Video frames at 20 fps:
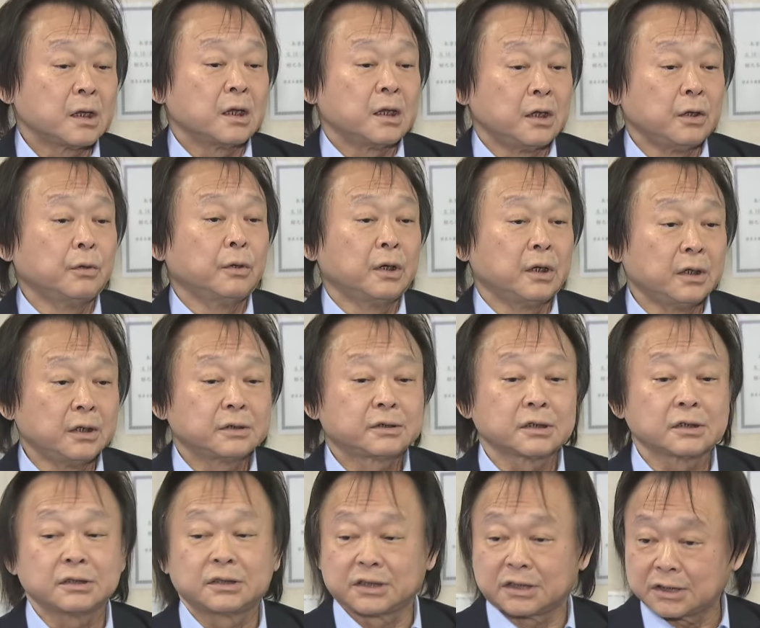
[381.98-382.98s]
因为
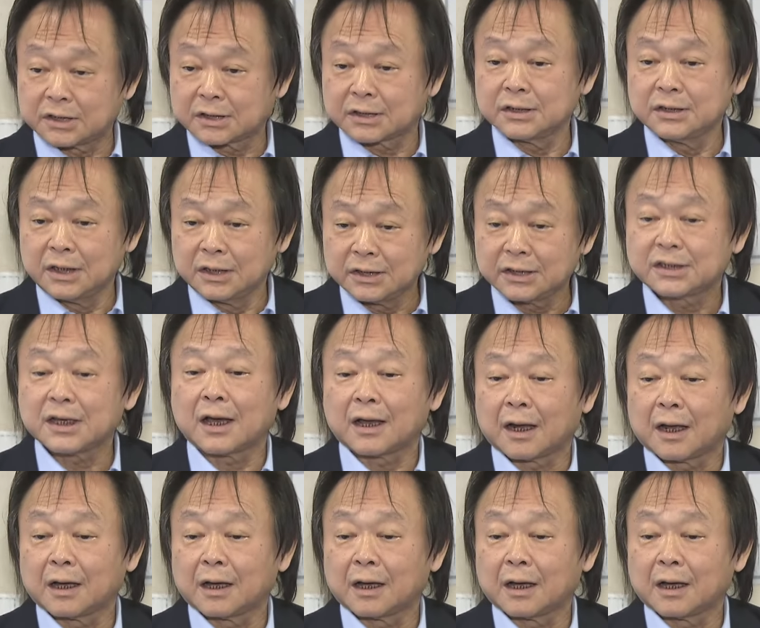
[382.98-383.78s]
这几十年下